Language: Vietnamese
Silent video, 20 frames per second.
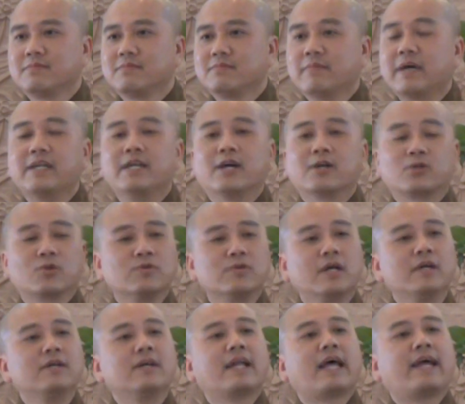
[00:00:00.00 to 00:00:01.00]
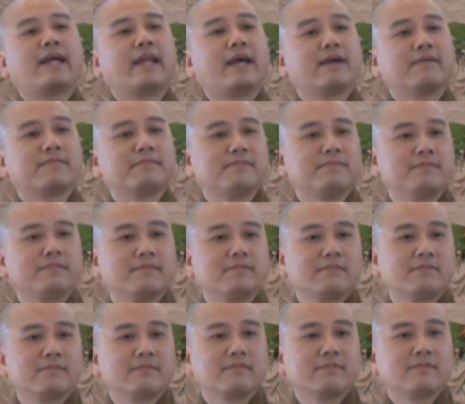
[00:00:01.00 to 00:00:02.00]
bây giờ tôi đứng ở đây nè
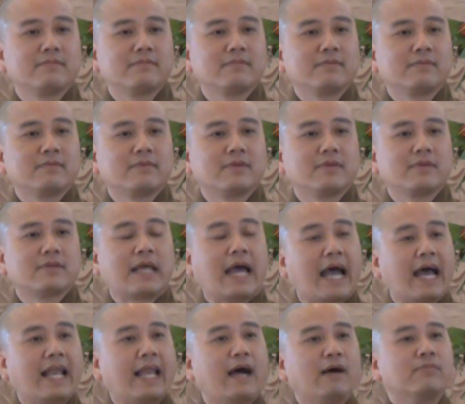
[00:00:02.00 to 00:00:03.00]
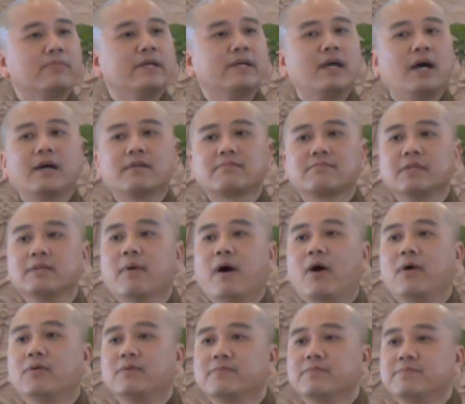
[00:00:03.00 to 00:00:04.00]
thà là không đi hết đi bộ